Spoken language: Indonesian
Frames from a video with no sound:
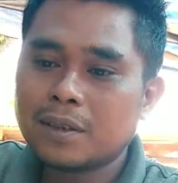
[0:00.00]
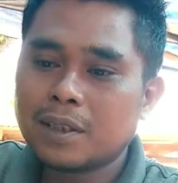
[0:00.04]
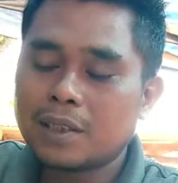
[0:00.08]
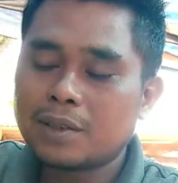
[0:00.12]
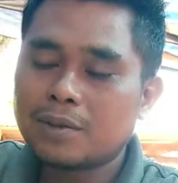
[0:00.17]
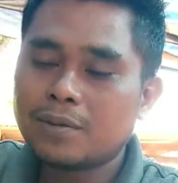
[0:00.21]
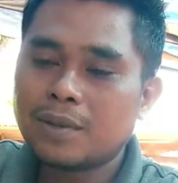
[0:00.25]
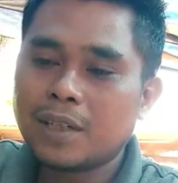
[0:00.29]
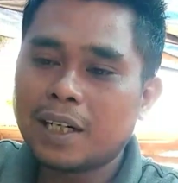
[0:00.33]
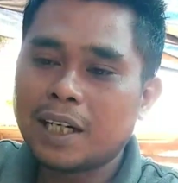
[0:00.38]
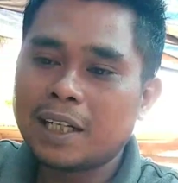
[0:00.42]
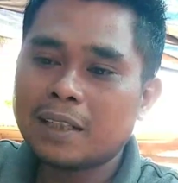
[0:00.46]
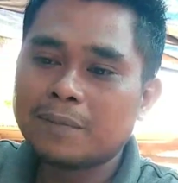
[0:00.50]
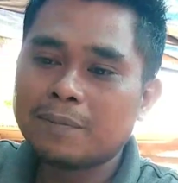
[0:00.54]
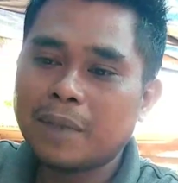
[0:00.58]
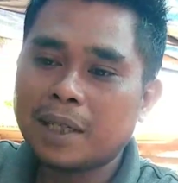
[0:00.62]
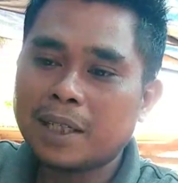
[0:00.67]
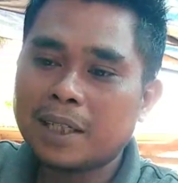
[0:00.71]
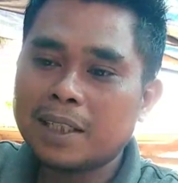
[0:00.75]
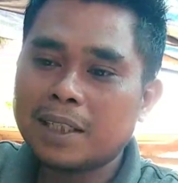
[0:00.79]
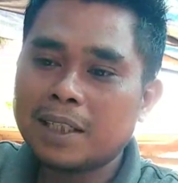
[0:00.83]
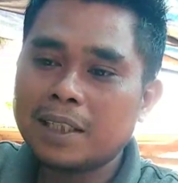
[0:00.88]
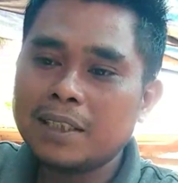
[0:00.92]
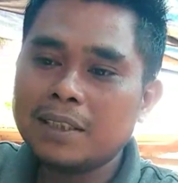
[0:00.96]
kesukaan
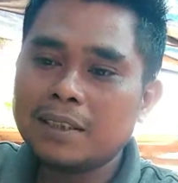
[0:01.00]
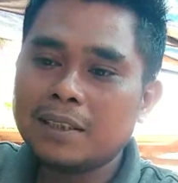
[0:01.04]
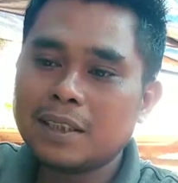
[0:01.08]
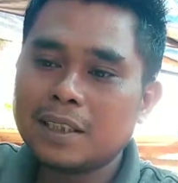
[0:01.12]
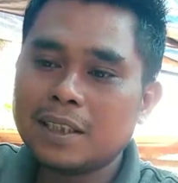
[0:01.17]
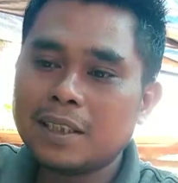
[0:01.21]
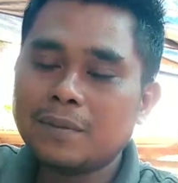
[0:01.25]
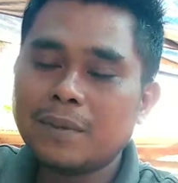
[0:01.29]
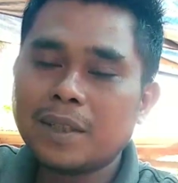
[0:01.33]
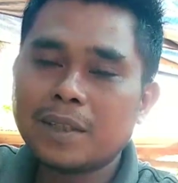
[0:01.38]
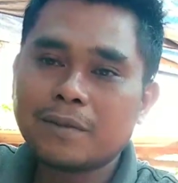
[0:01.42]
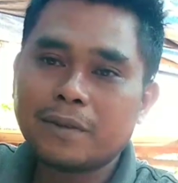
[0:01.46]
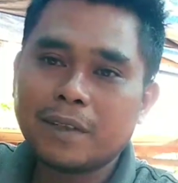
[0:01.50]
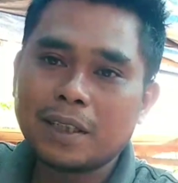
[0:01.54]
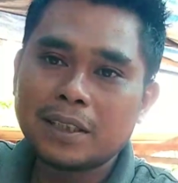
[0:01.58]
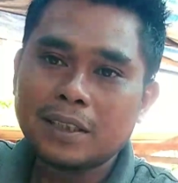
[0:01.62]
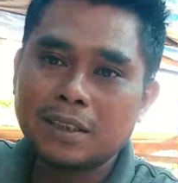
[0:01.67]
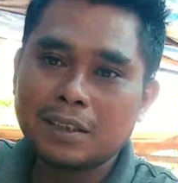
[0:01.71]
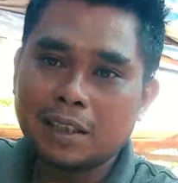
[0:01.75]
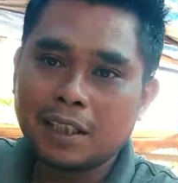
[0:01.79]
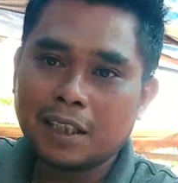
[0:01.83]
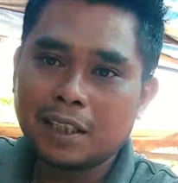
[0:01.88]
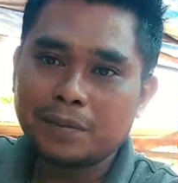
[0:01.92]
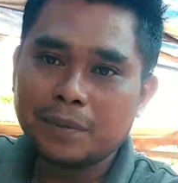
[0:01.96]
bagi kelinci ini
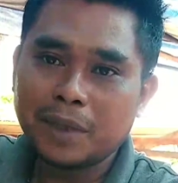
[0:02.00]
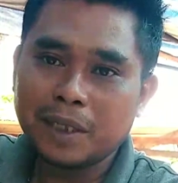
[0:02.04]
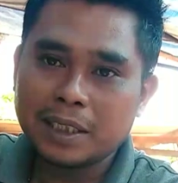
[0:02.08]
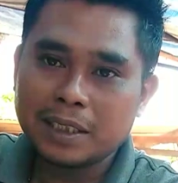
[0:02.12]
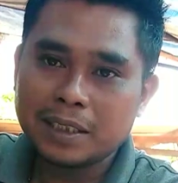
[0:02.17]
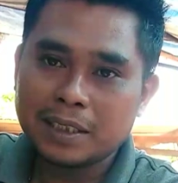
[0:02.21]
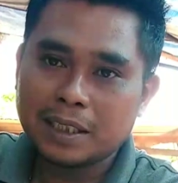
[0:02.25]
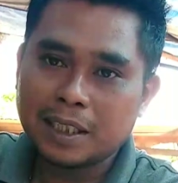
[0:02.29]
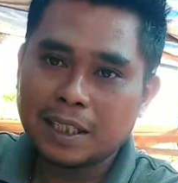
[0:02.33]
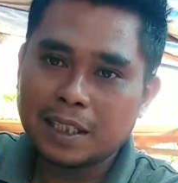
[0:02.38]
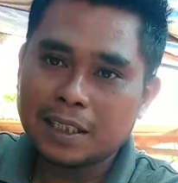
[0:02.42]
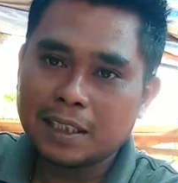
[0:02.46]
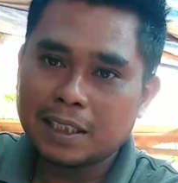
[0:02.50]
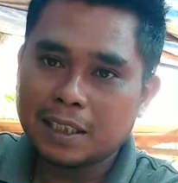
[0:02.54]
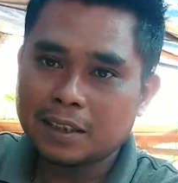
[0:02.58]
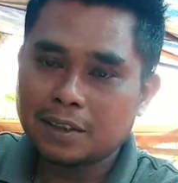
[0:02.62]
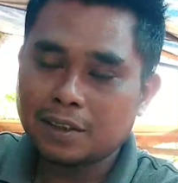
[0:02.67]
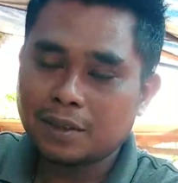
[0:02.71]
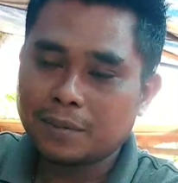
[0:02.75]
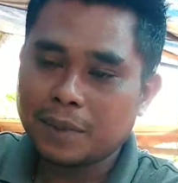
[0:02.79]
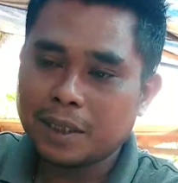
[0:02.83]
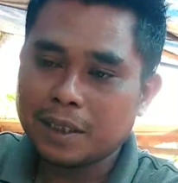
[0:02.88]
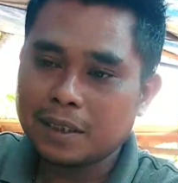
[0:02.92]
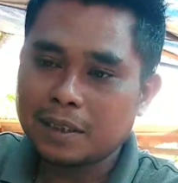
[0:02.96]
manfaatnya sangat banyak sekali ya
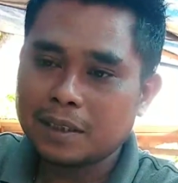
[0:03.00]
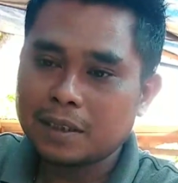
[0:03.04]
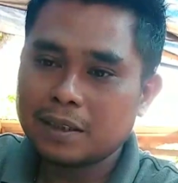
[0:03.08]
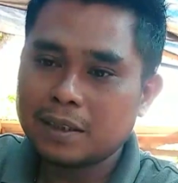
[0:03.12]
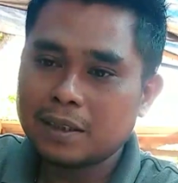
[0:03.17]
sobat